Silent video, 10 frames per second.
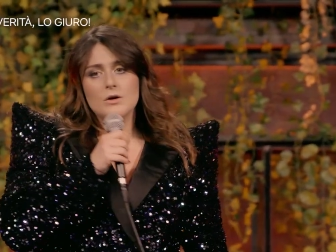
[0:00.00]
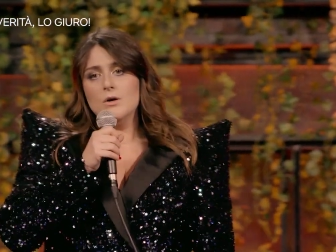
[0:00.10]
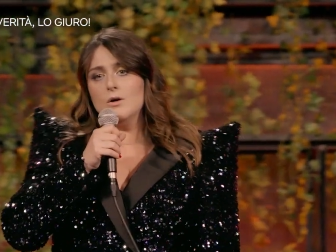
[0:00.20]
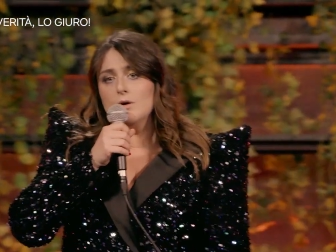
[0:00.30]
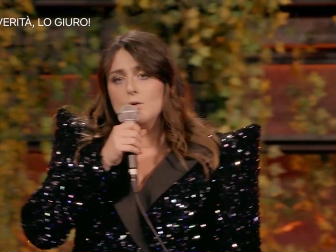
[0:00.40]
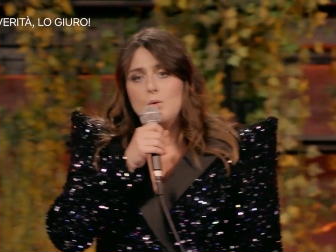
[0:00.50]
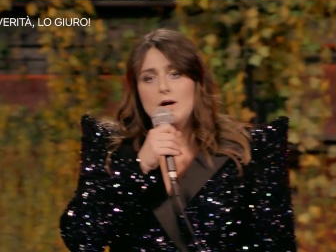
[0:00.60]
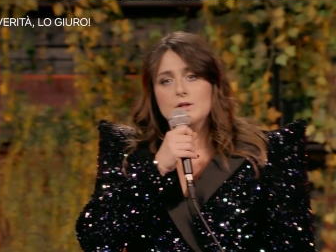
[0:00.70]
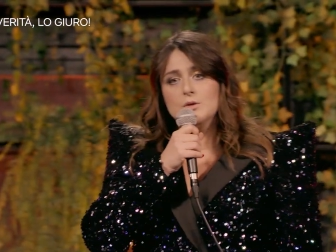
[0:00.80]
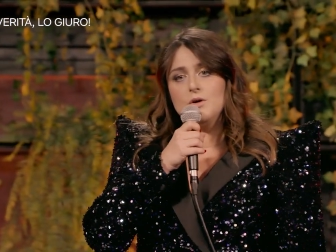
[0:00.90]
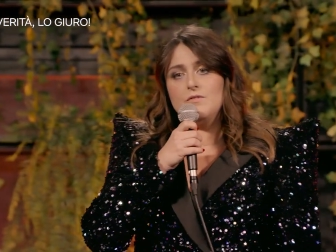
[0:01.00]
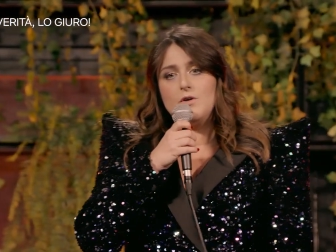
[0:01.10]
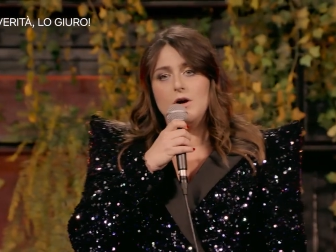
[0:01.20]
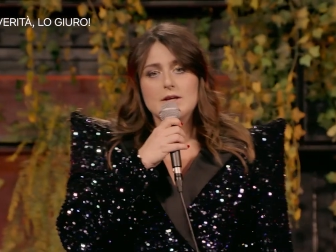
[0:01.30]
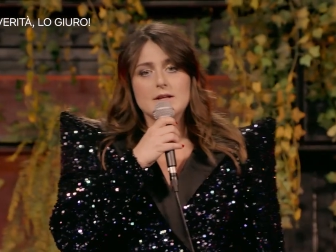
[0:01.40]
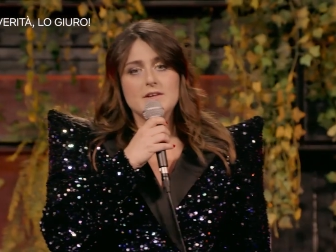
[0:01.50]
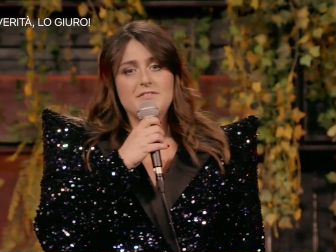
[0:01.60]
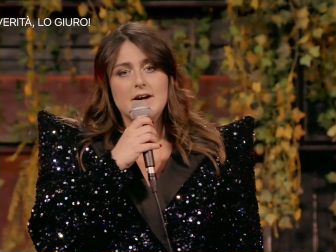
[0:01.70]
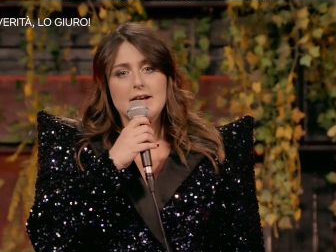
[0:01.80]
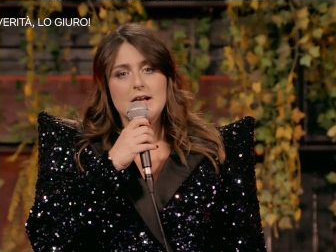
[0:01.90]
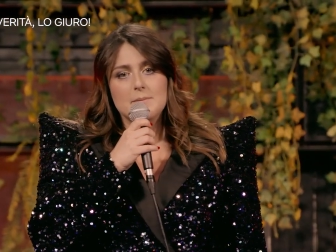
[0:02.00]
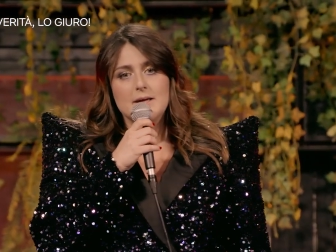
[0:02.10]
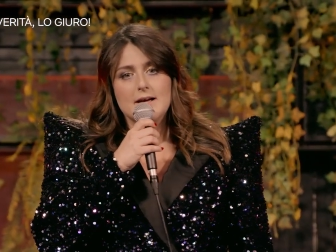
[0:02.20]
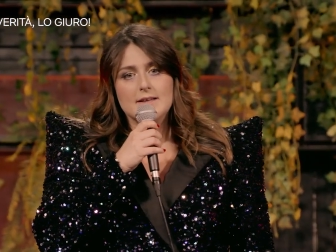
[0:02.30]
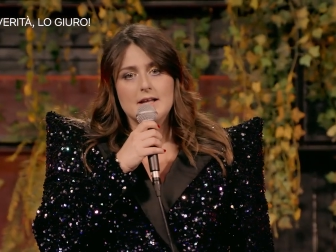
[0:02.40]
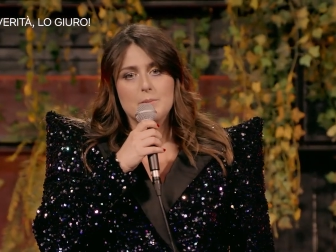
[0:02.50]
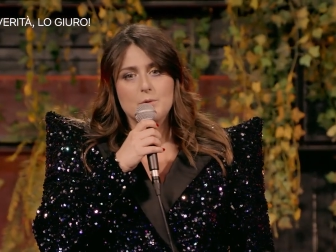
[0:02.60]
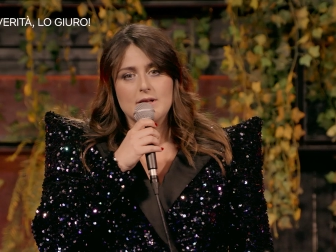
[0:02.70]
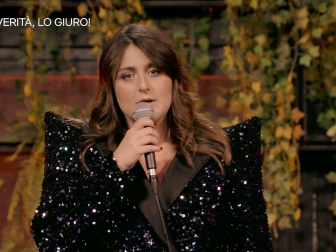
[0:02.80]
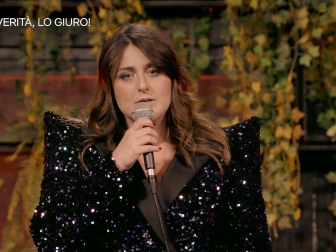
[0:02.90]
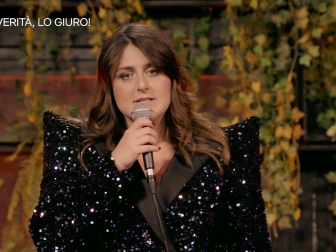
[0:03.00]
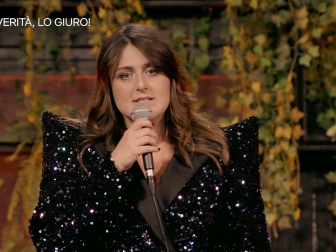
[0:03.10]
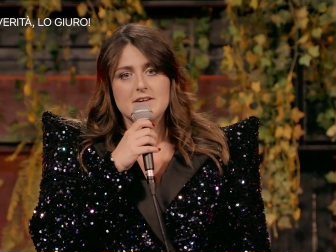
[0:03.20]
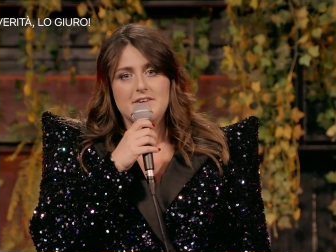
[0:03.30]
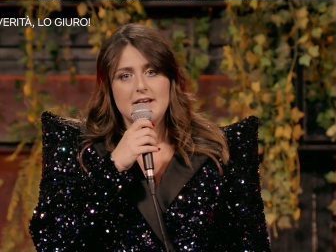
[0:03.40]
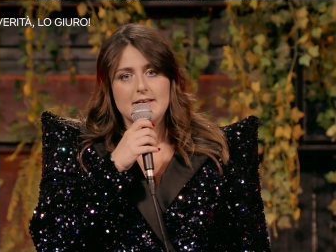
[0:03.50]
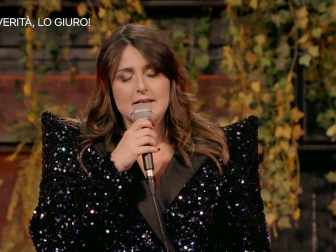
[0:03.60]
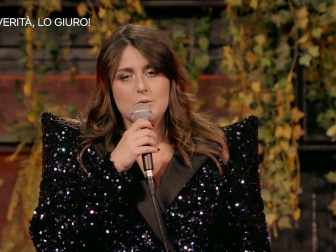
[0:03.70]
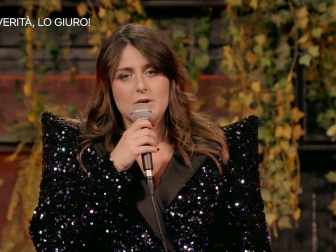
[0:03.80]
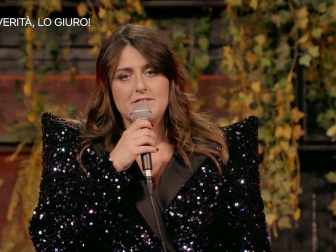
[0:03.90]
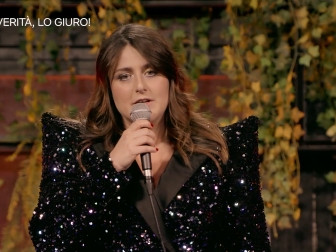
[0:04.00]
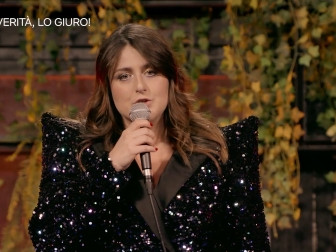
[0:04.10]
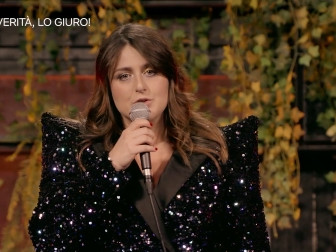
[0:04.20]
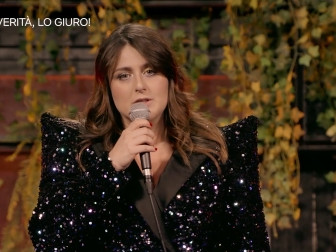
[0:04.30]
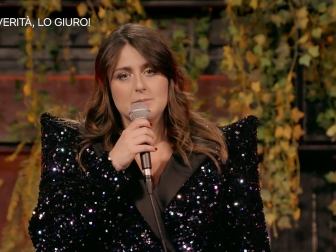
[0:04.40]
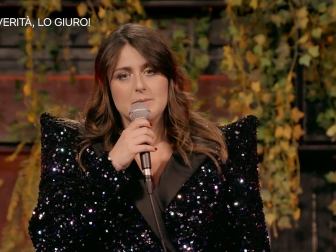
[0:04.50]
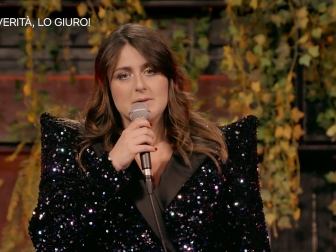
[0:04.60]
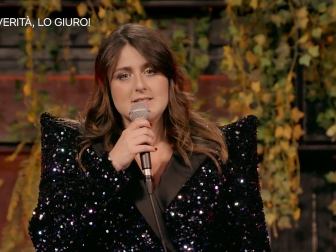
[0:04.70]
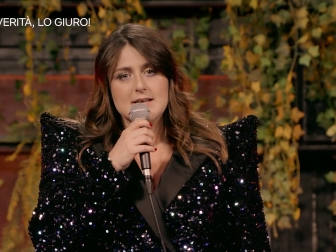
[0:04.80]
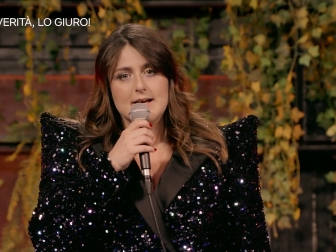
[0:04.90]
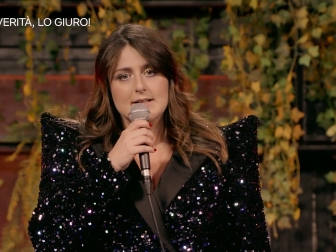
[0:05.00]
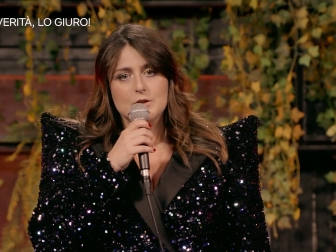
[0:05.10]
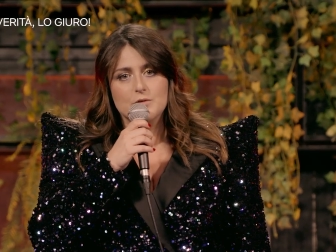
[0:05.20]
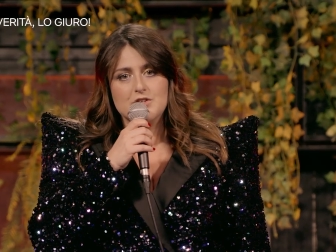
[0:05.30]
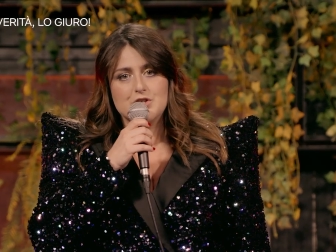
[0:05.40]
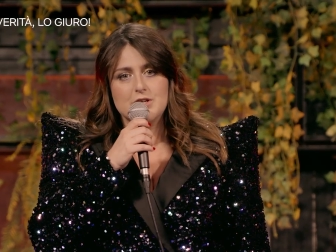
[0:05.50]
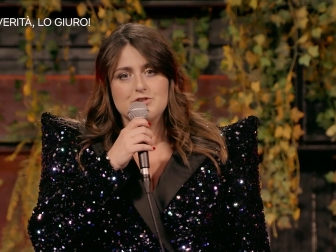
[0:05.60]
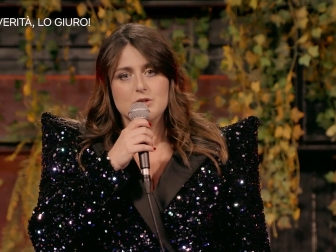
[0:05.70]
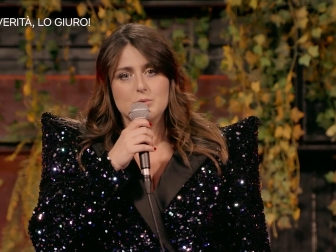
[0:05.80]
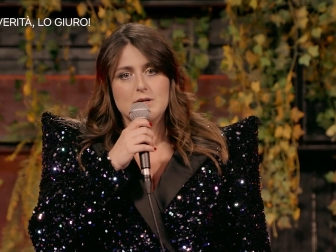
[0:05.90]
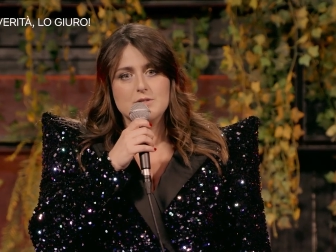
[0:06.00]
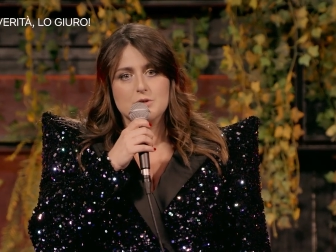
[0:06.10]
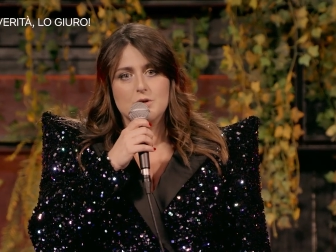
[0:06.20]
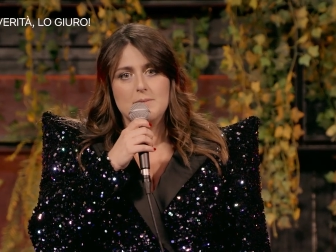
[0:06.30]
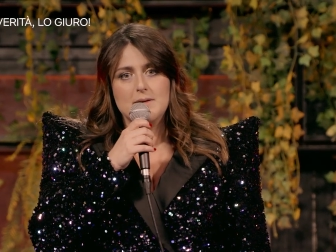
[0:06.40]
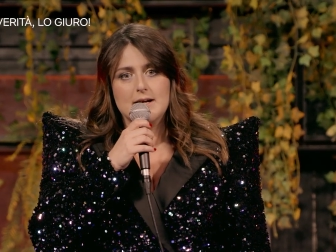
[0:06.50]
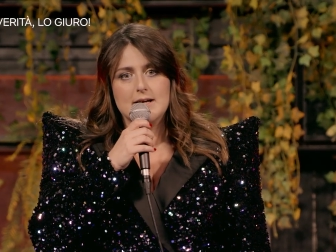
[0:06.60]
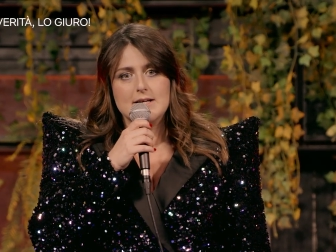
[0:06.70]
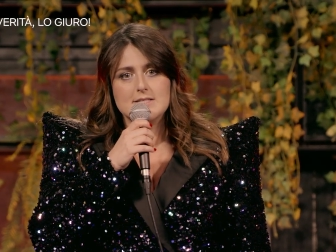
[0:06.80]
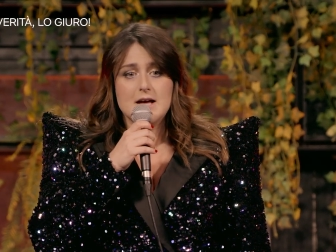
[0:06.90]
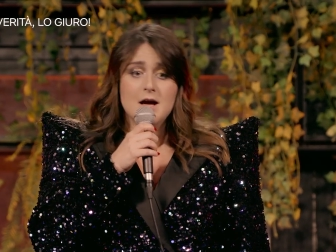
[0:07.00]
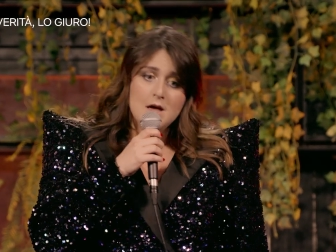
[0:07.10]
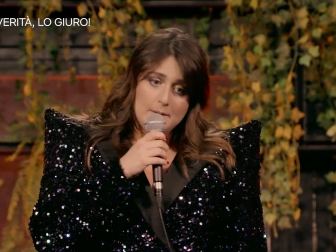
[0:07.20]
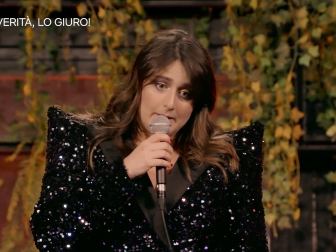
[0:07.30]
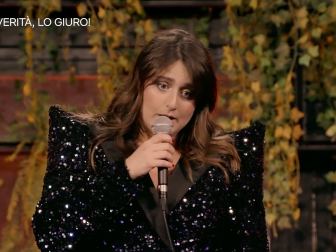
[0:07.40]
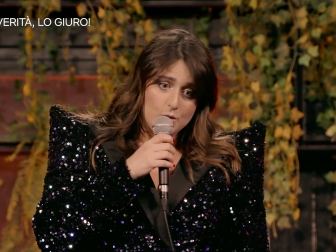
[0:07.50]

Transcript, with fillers: Oh, quanto ho voglia di fare l'amica della protagonista fregna in una fiction di prima serata dove sceneggiatura sono l'amica grassa ma